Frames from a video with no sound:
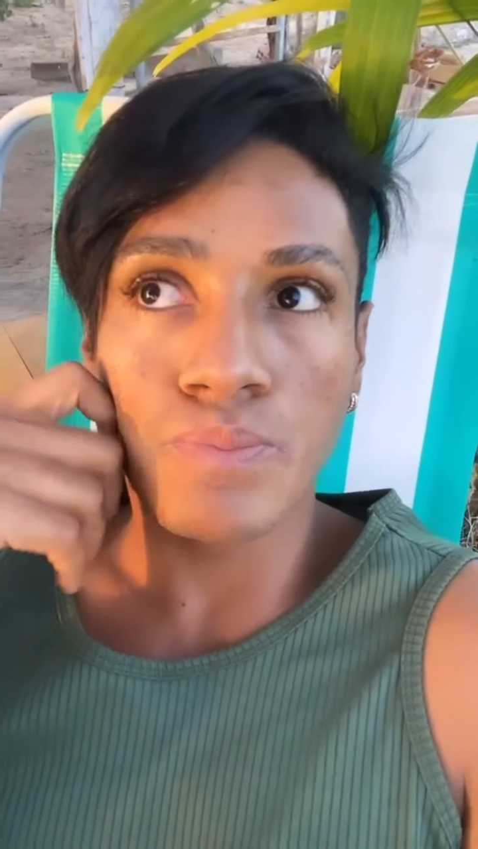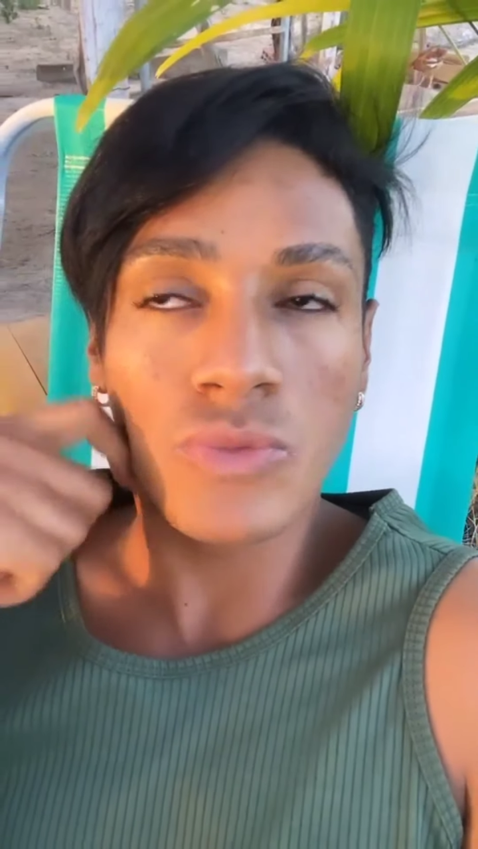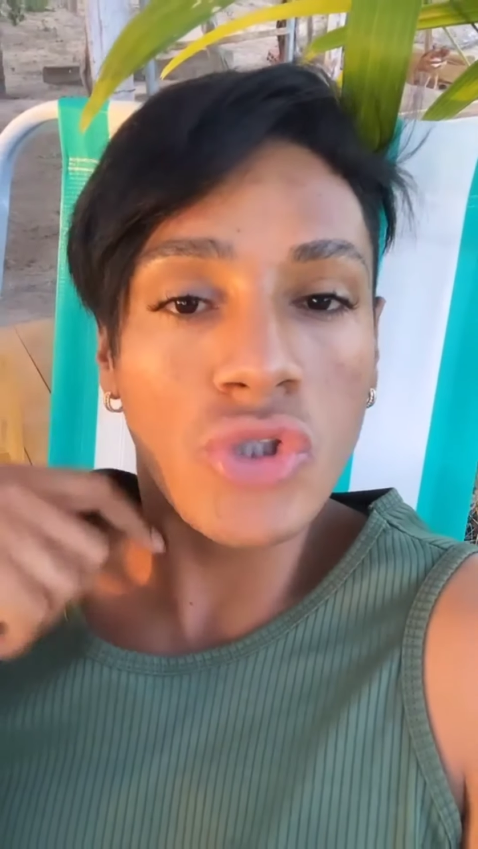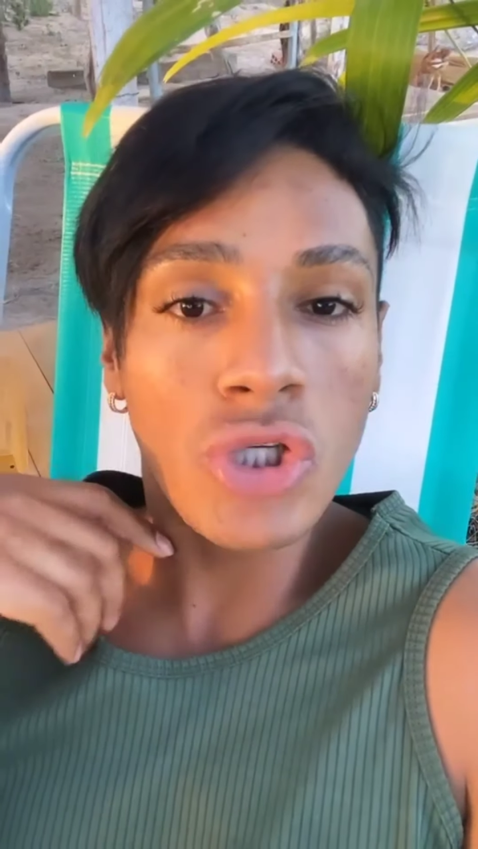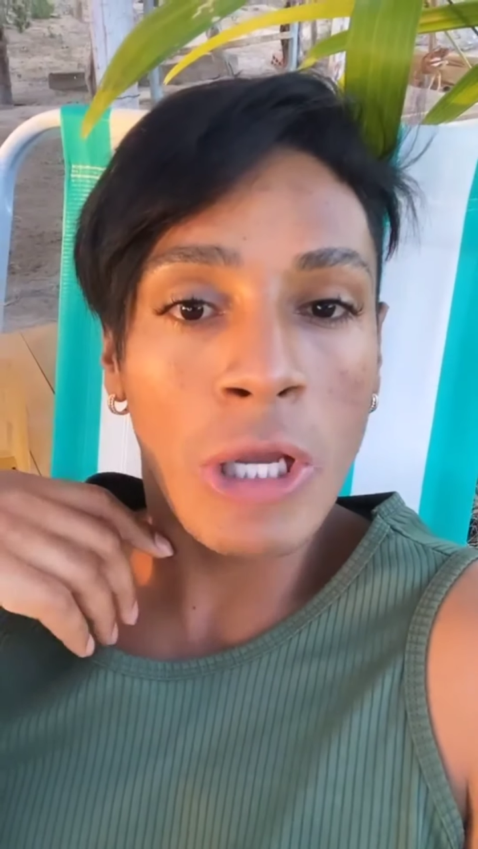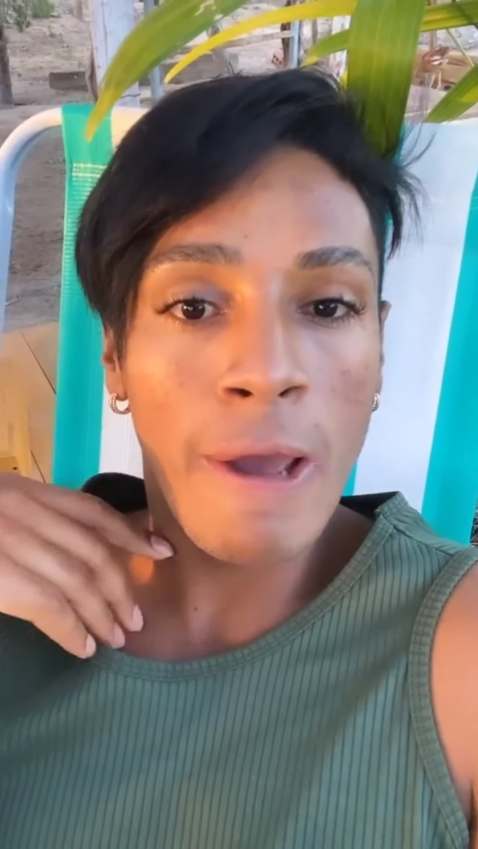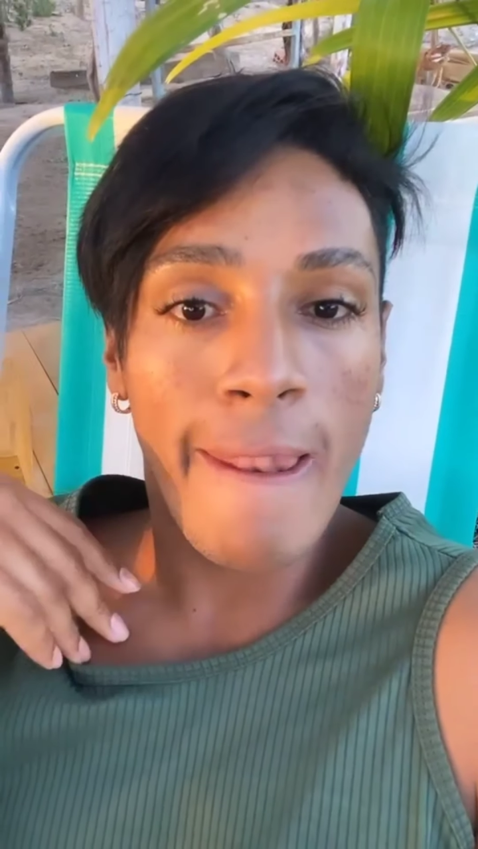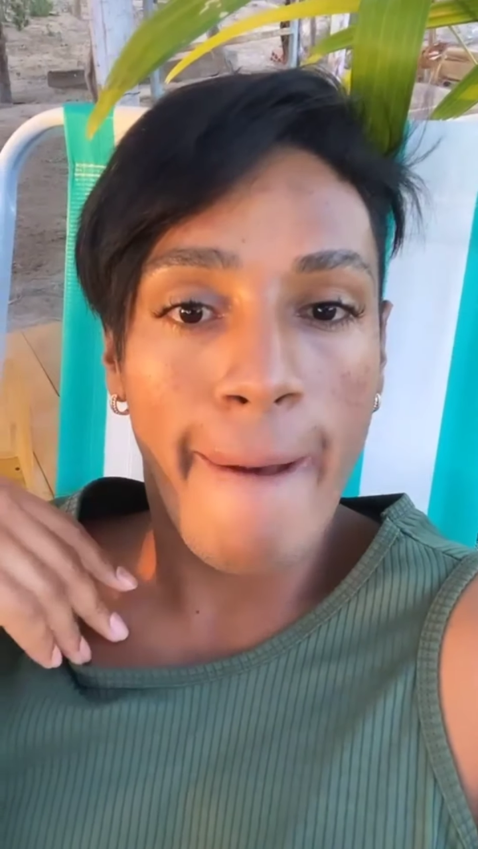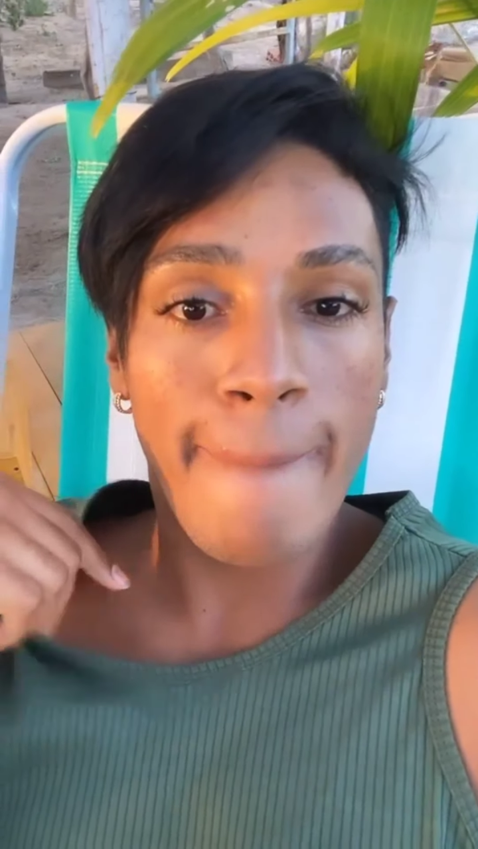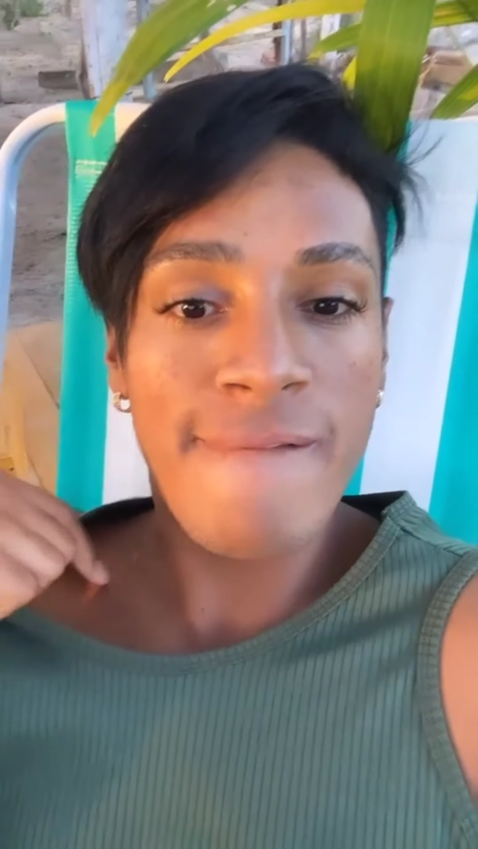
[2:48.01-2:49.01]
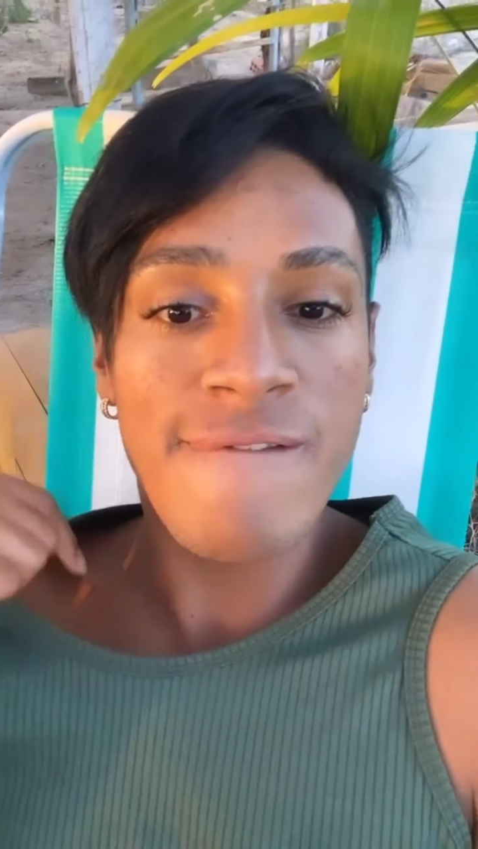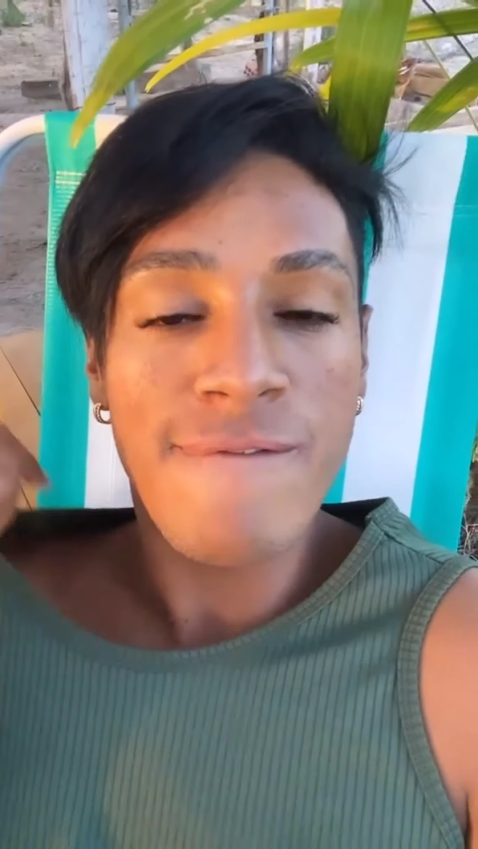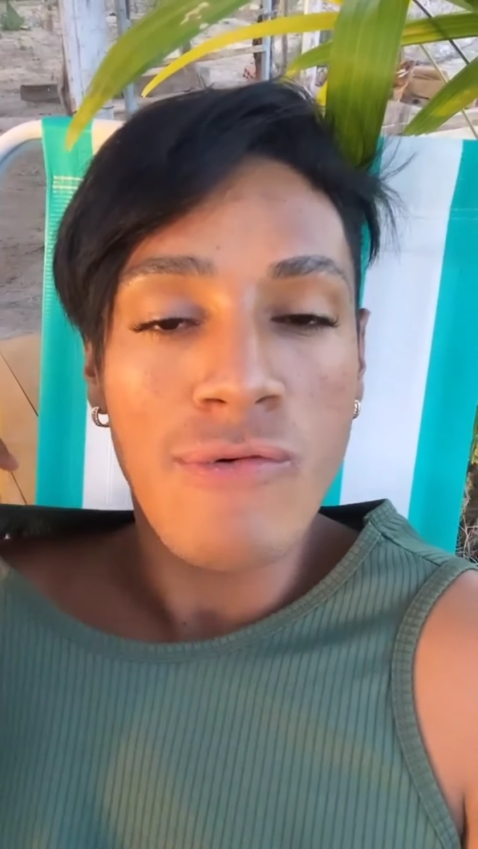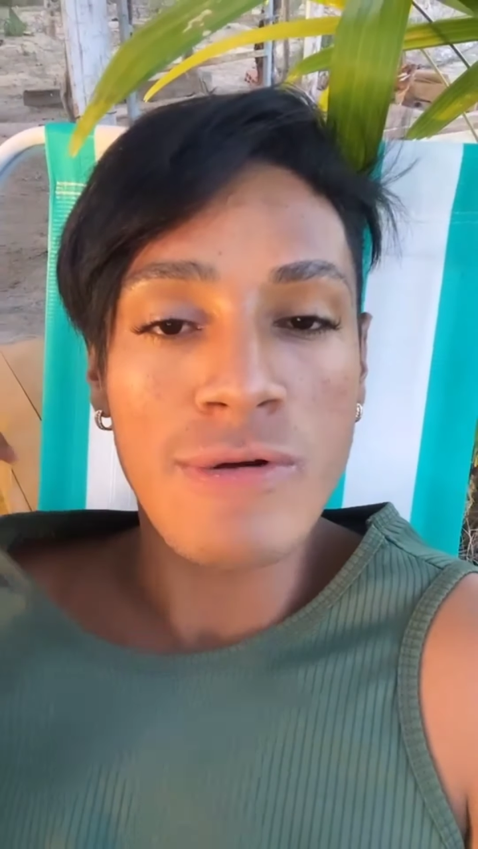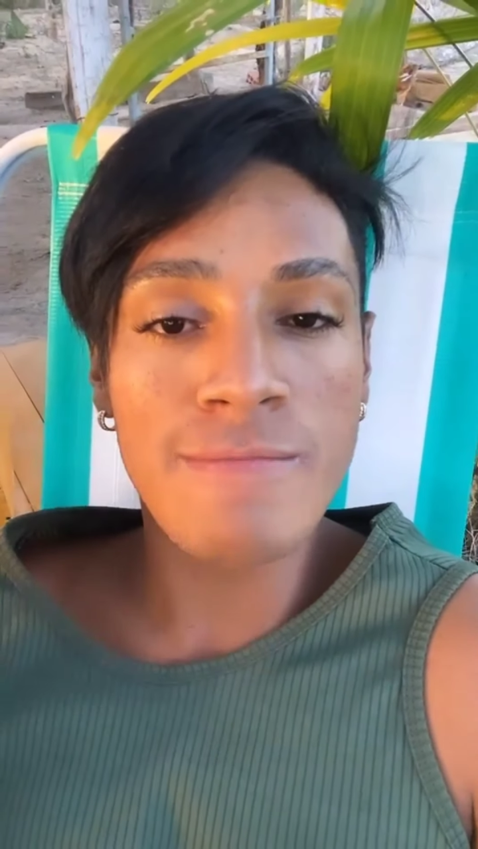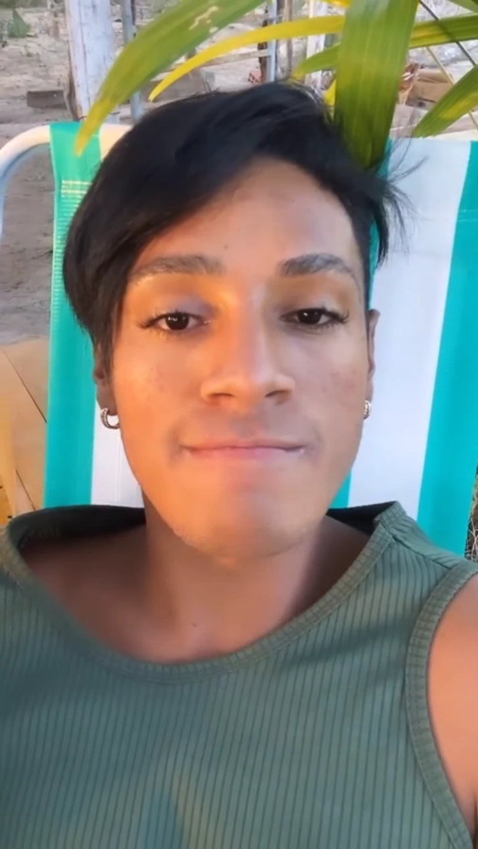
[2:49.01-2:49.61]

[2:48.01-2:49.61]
cheguei lá, fui.